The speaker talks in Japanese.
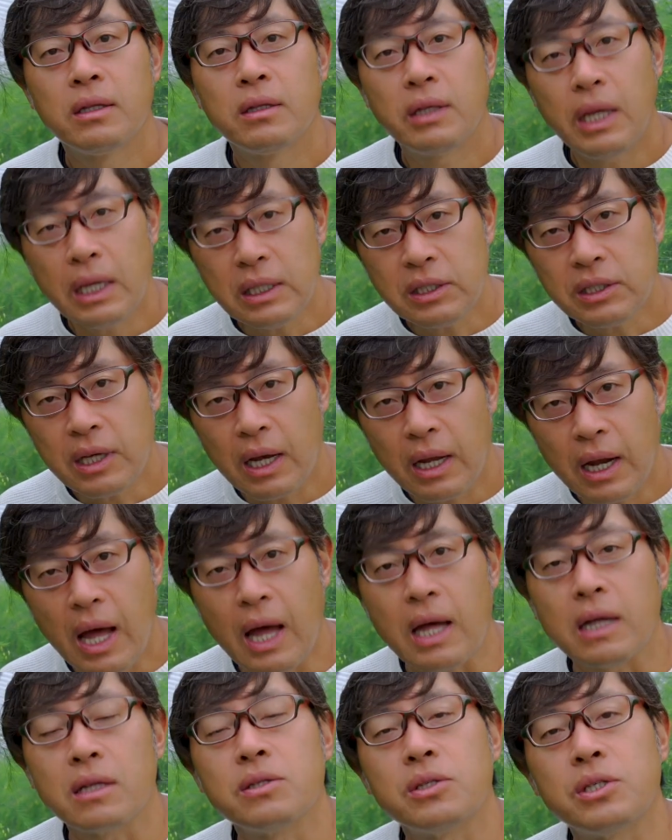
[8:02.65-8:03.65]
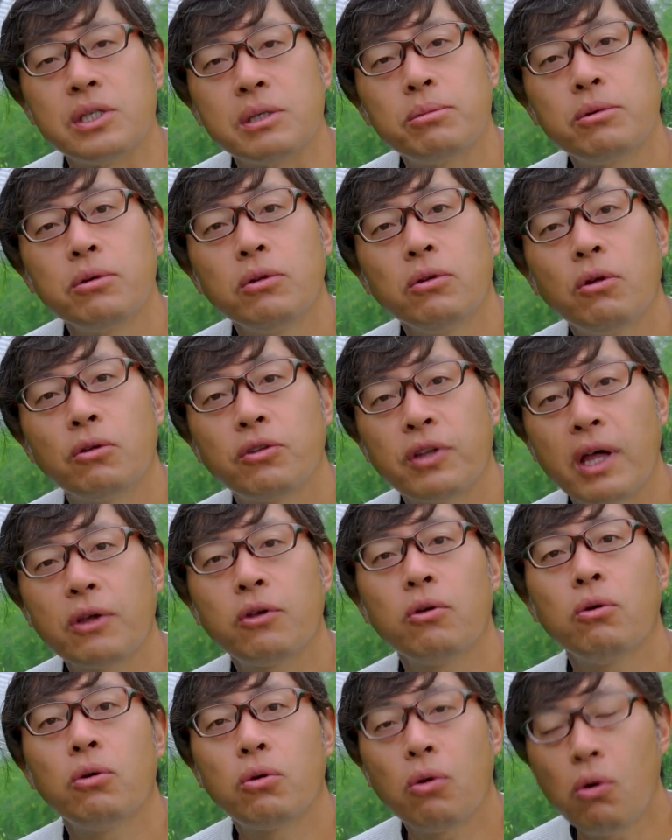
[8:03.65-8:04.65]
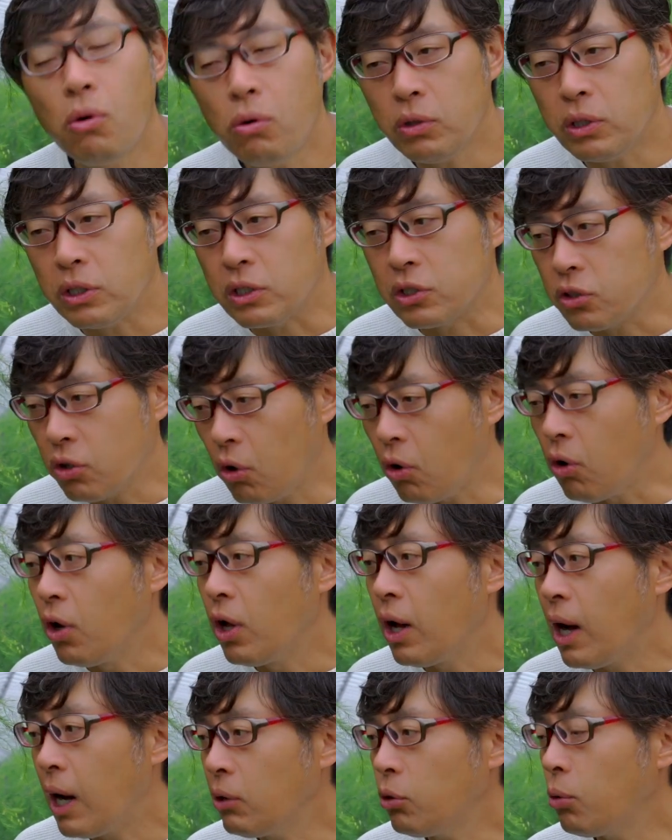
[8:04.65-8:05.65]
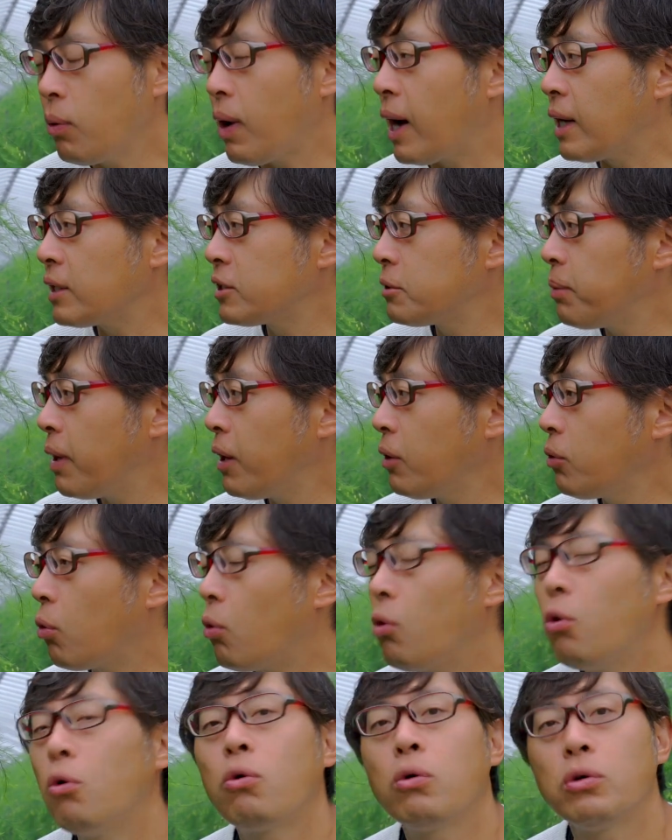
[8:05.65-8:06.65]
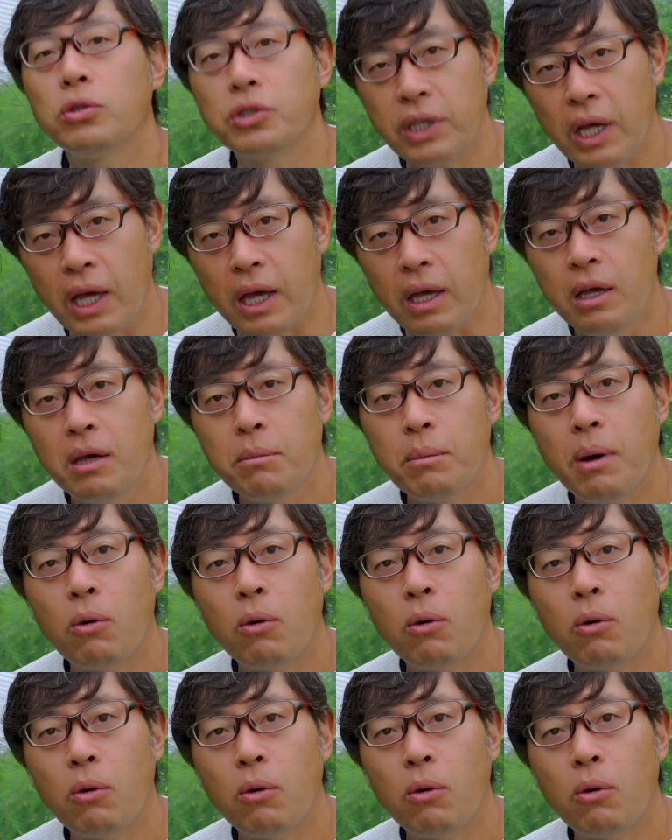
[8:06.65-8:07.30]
ですから自分の作業効率とあとはアスパラの光合成、